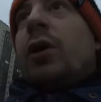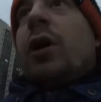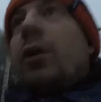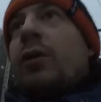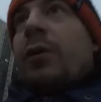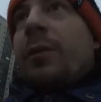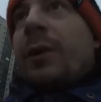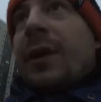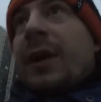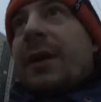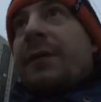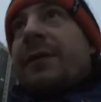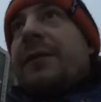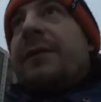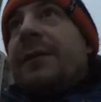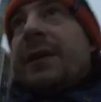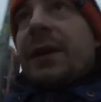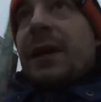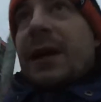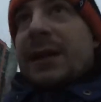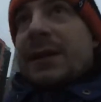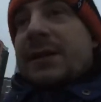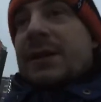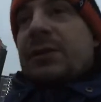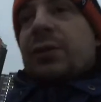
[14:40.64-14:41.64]
как у меня в
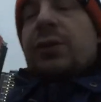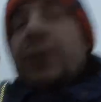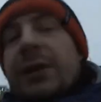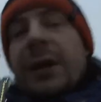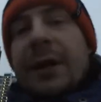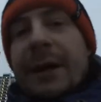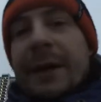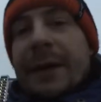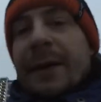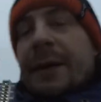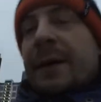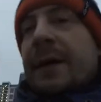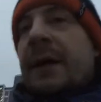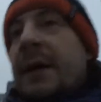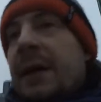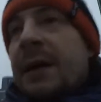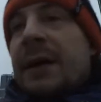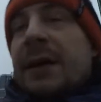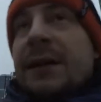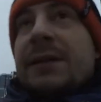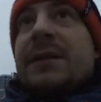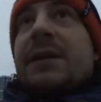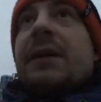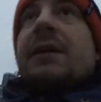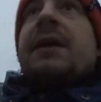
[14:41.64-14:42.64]
12 уже
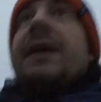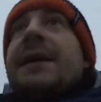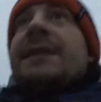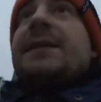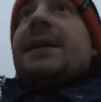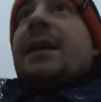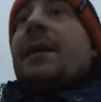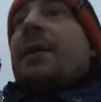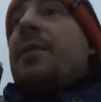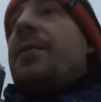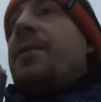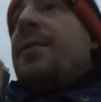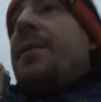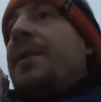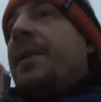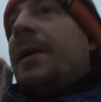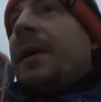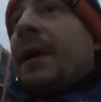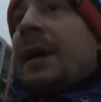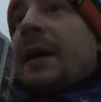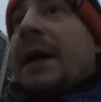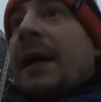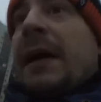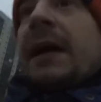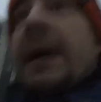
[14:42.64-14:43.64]
заказ.
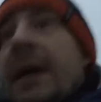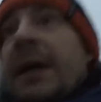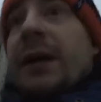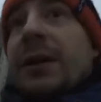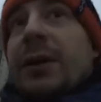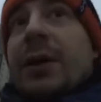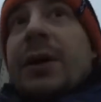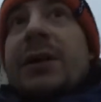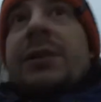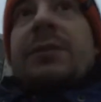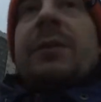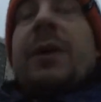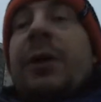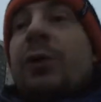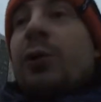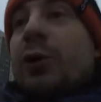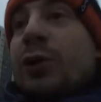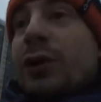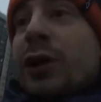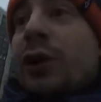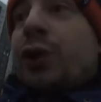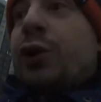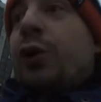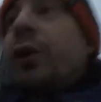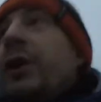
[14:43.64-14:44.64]
То есть мне
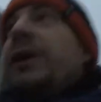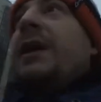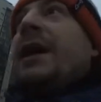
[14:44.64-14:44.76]
нужно еще